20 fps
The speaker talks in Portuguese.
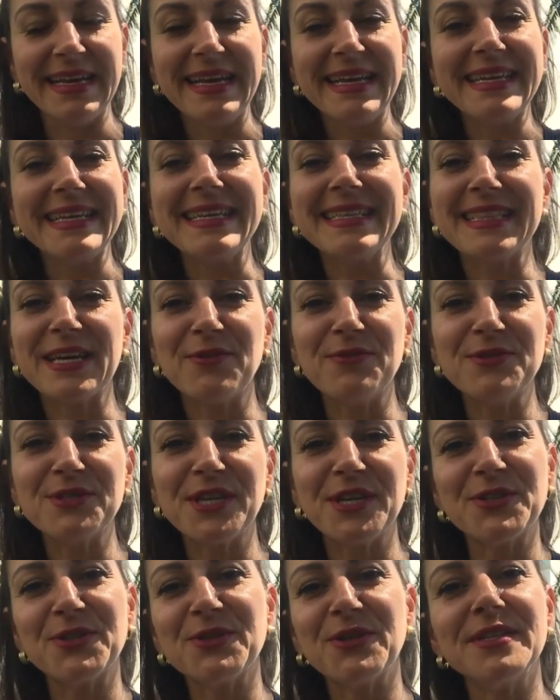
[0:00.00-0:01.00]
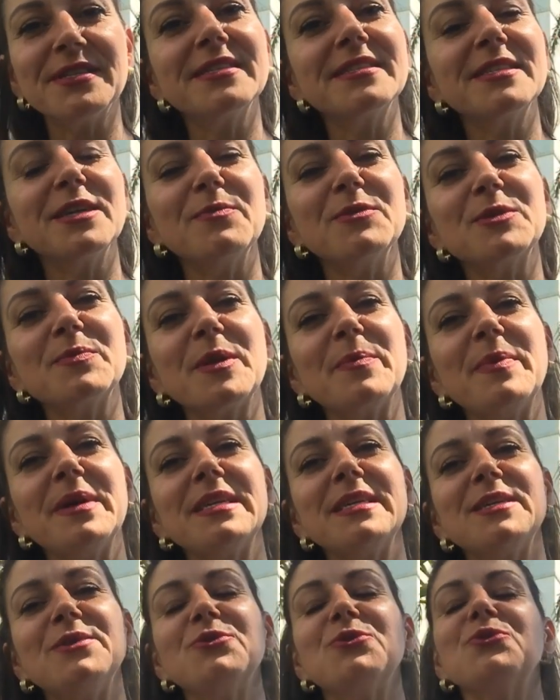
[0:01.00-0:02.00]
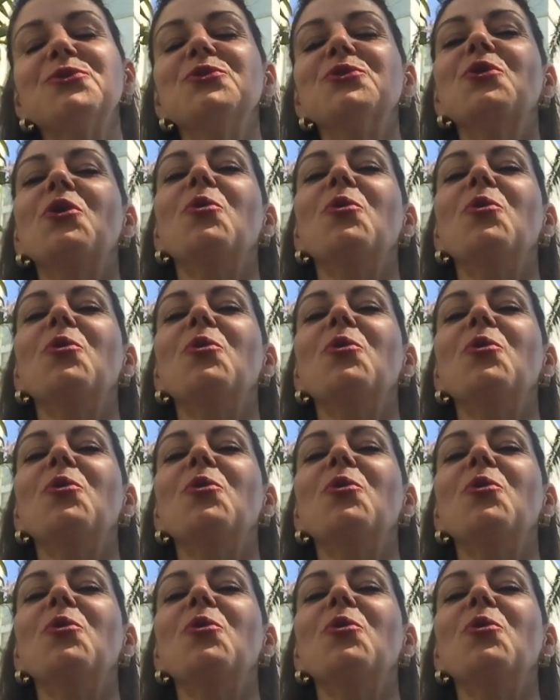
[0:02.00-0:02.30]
Então, gente, nós estamos preparando tudo com